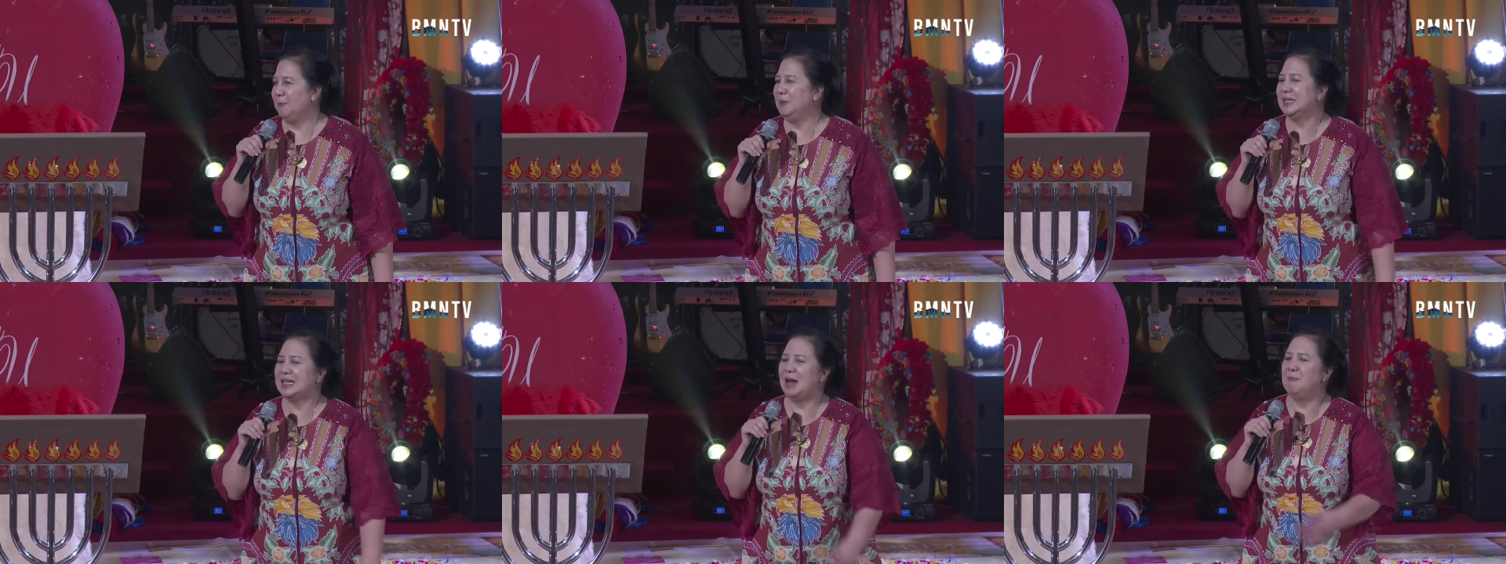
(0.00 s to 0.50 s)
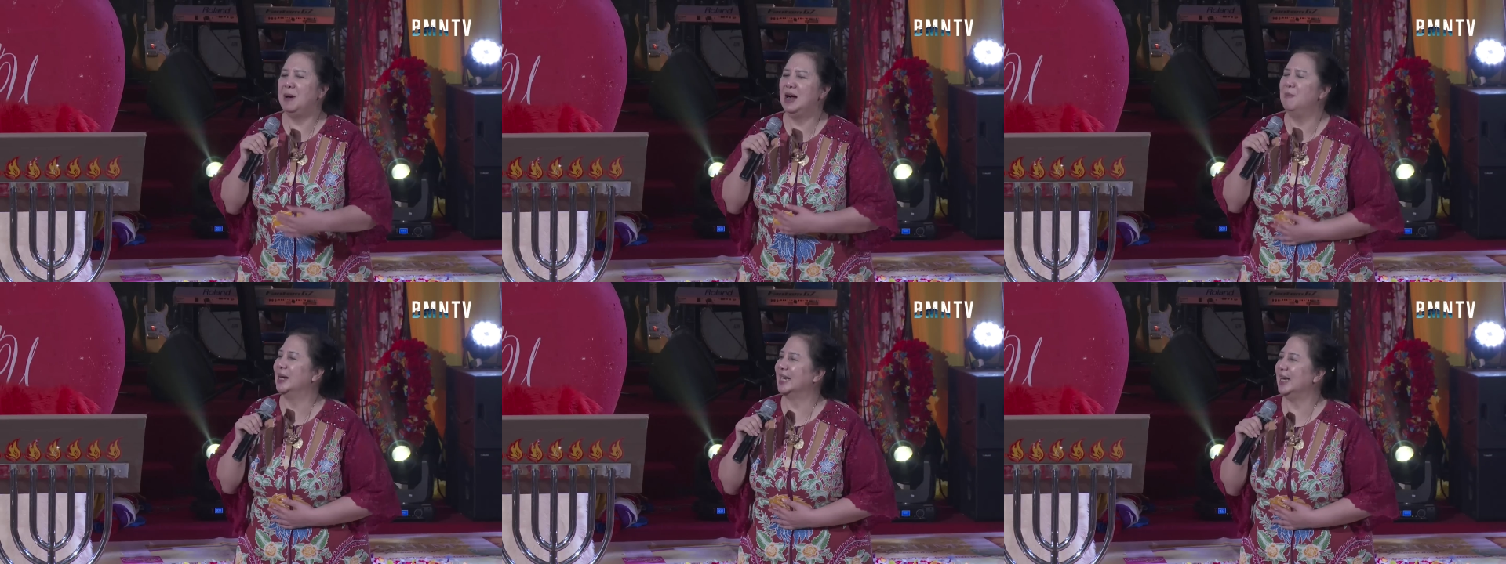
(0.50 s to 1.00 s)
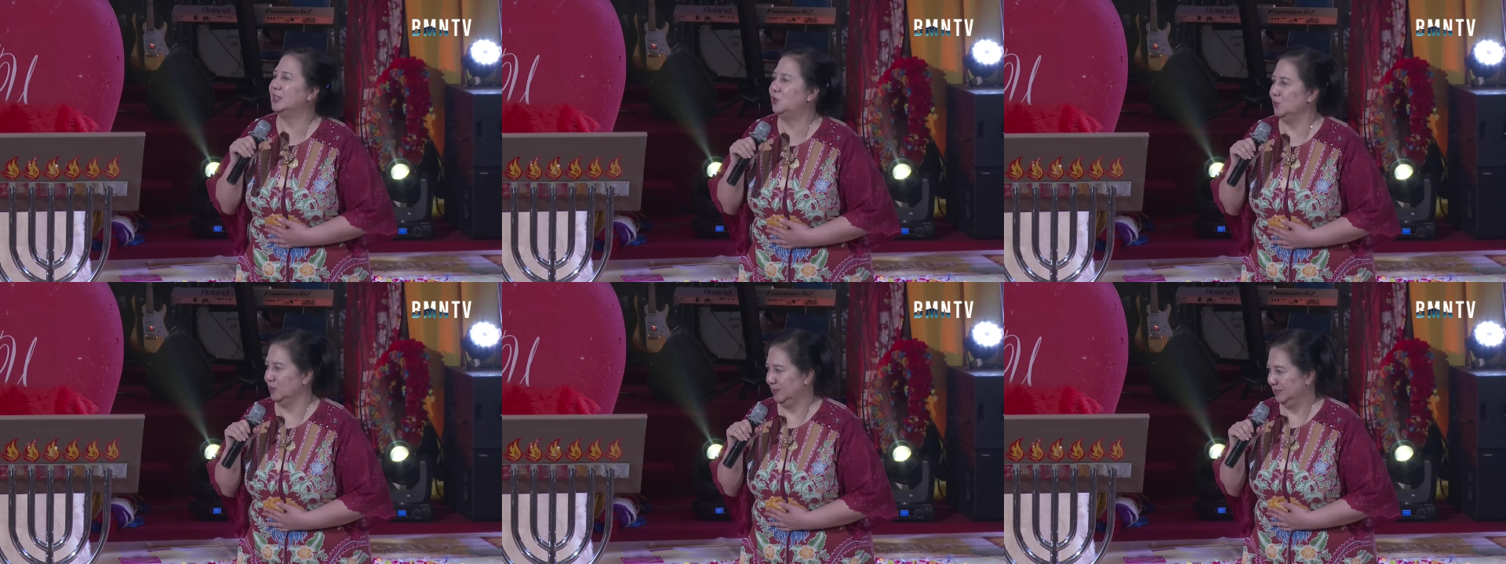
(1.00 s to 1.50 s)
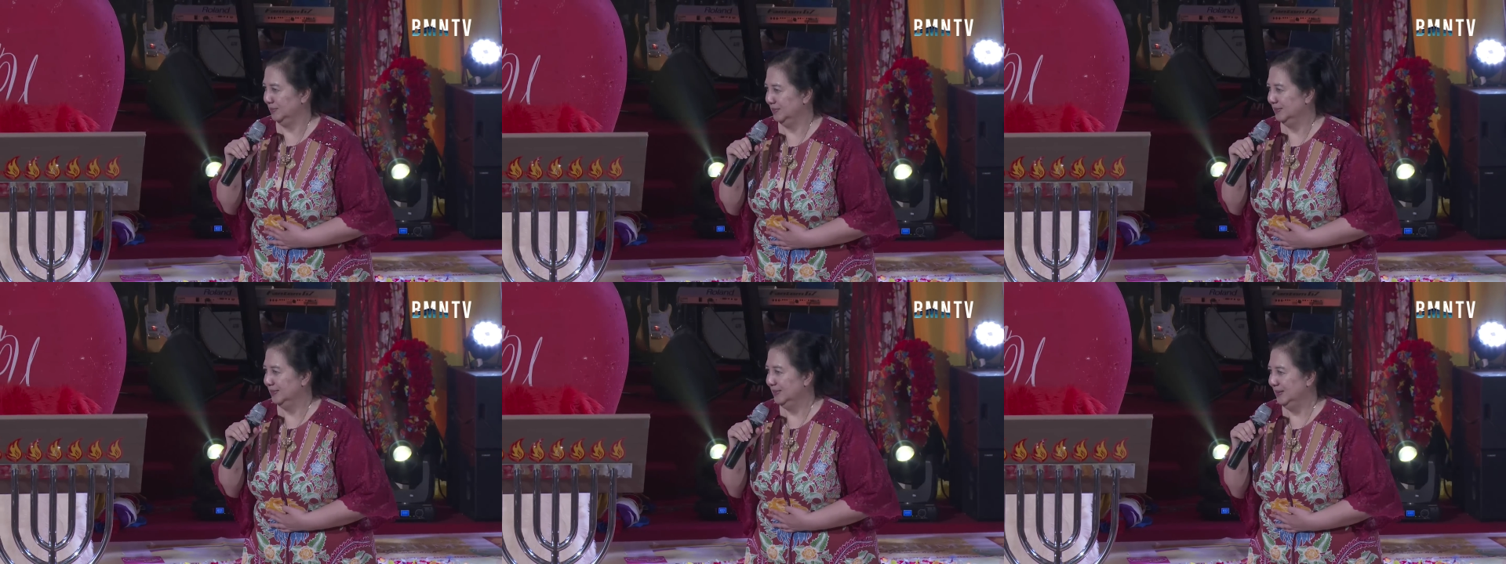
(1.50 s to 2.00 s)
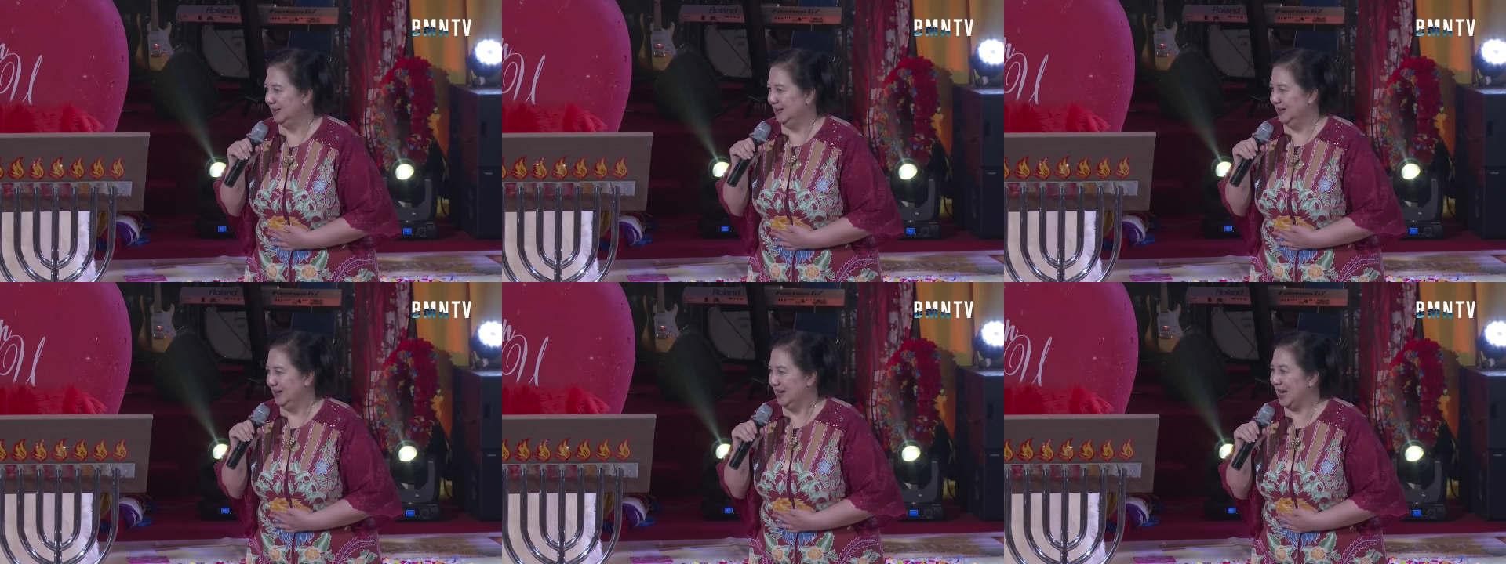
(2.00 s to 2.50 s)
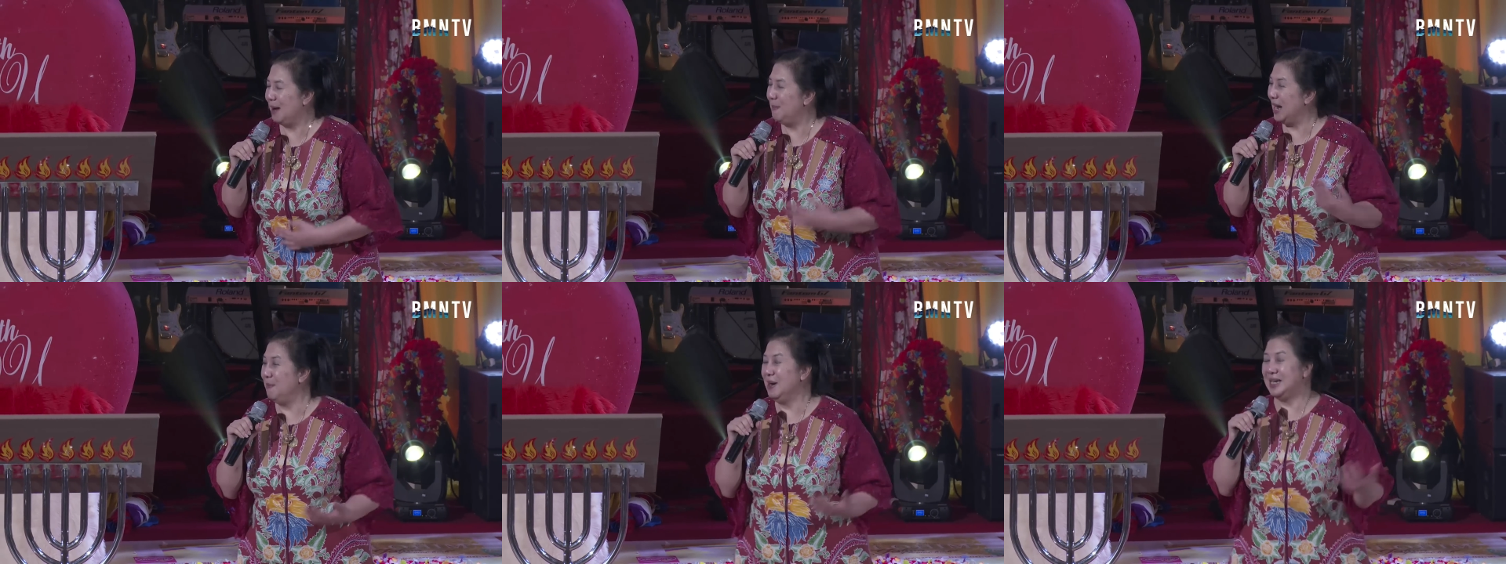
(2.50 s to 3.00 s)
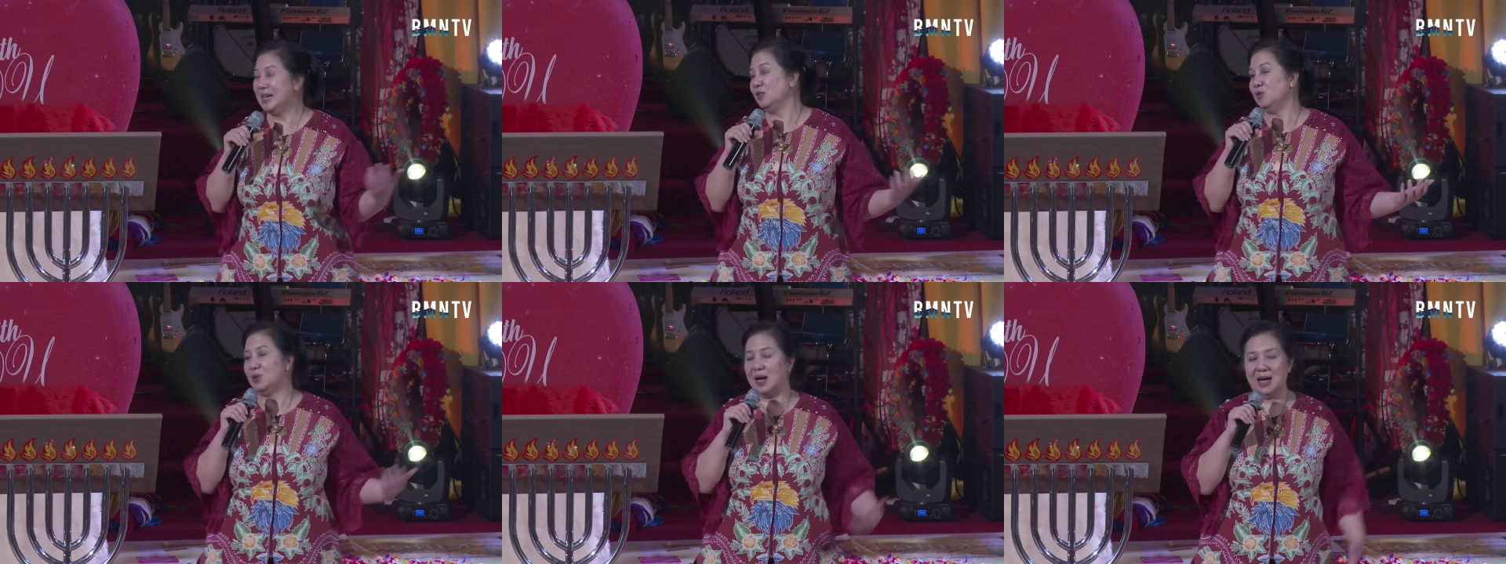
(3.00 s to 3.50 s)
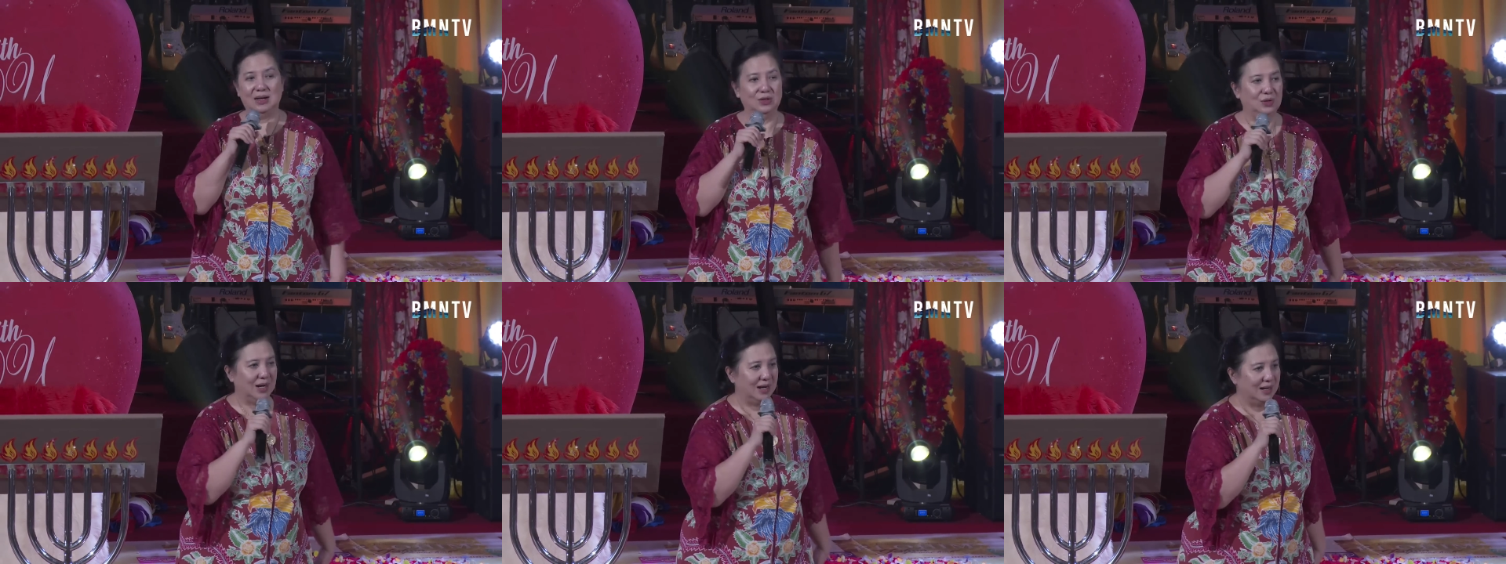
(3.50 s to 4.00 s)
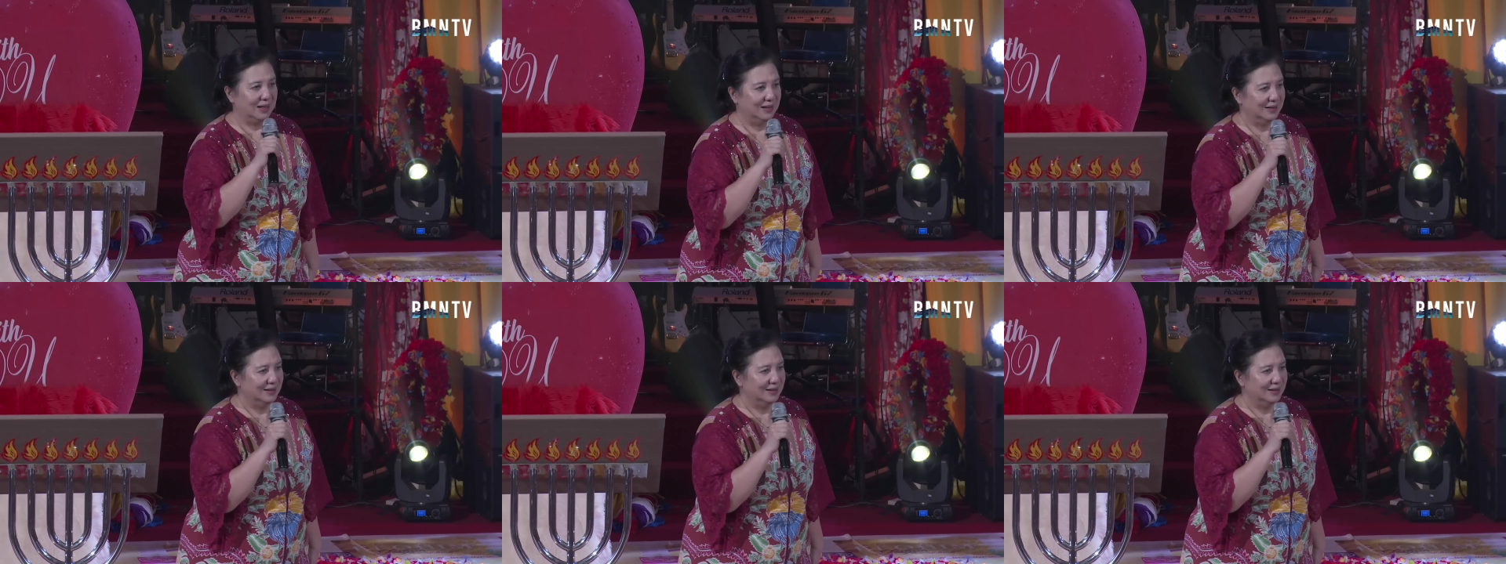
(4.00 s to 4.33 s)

Tapi saya penggemar keju. Lama-lama dia suka, saudara.